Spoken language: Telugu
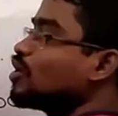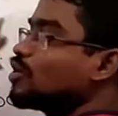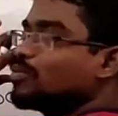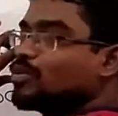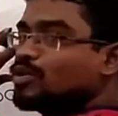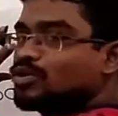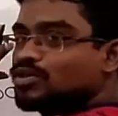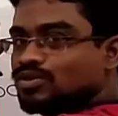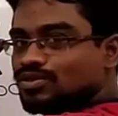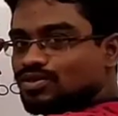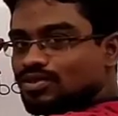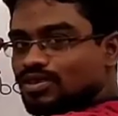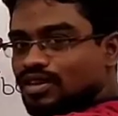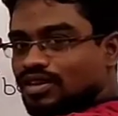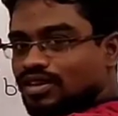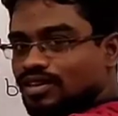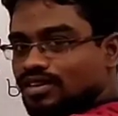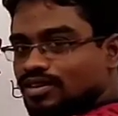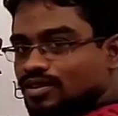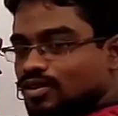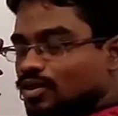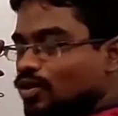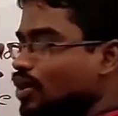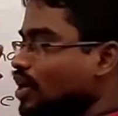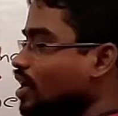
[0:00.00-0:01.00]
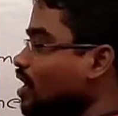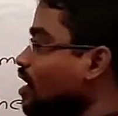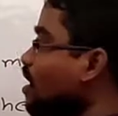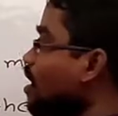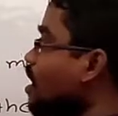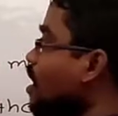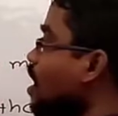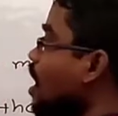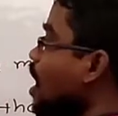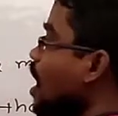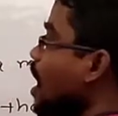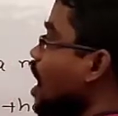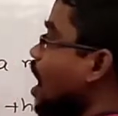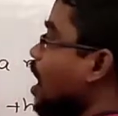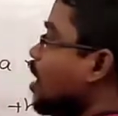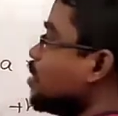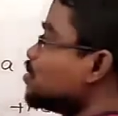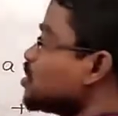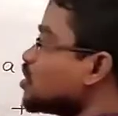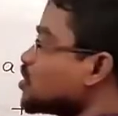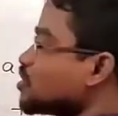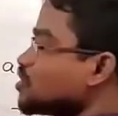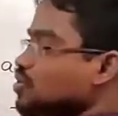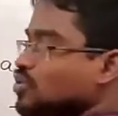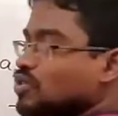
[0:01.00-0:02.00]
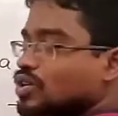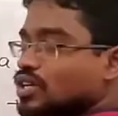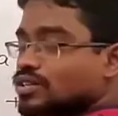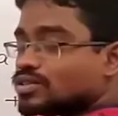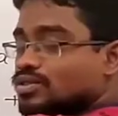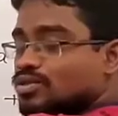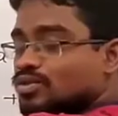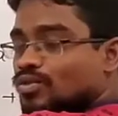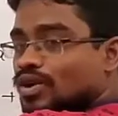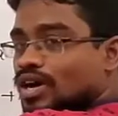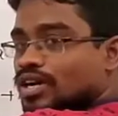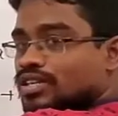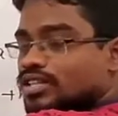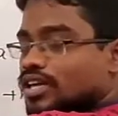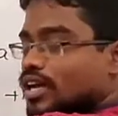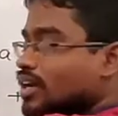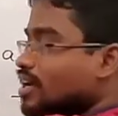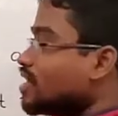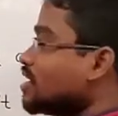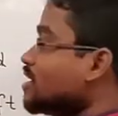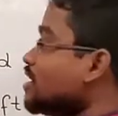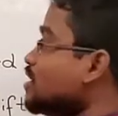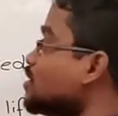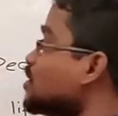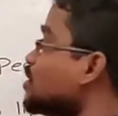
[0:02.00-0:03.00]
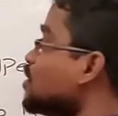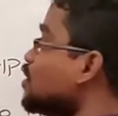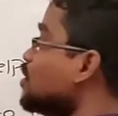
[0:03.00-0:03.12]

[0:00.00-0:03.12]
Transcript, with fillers: వర్బ్ వస్తుందండి ఓకేనా ఆబ్జెక్టివ్ కేస్కి వాడతారంటే